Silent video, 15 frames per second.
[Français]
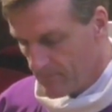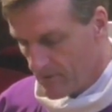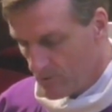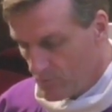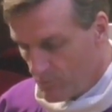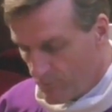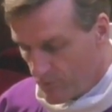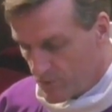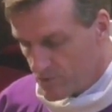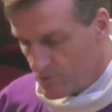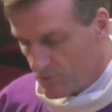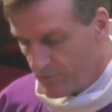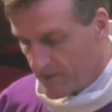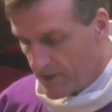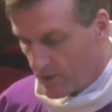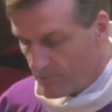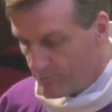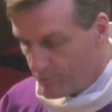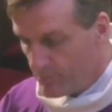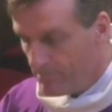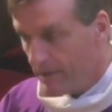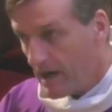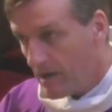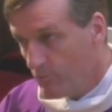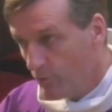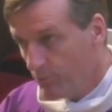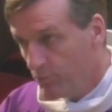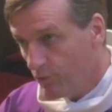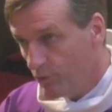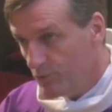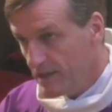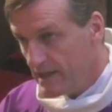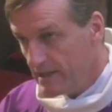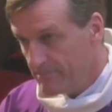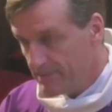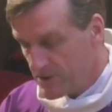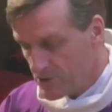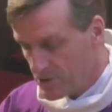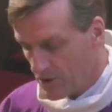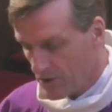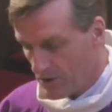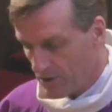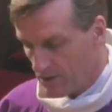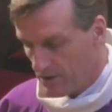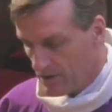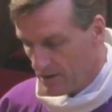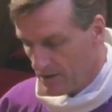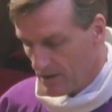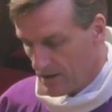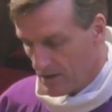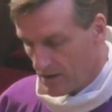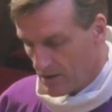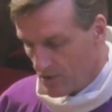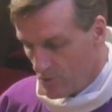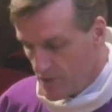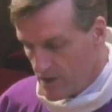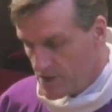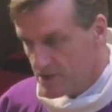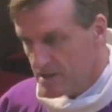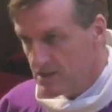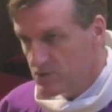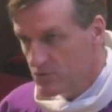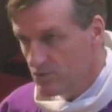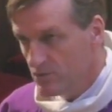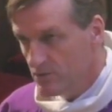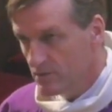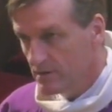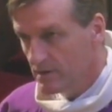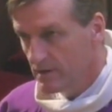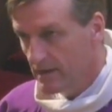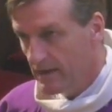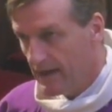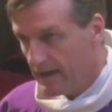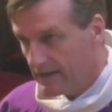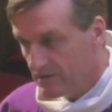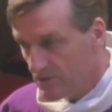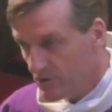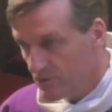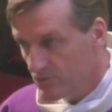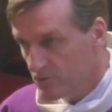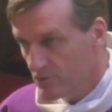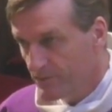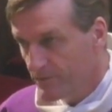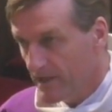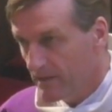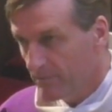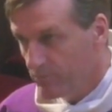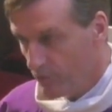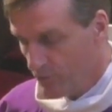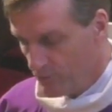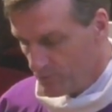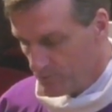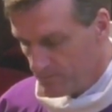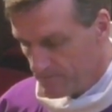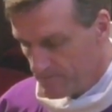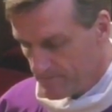Nous pouvons souffrir un peu par amour pour lui et les pécheurs. Lui, Jésus, a tant souffert pour nous.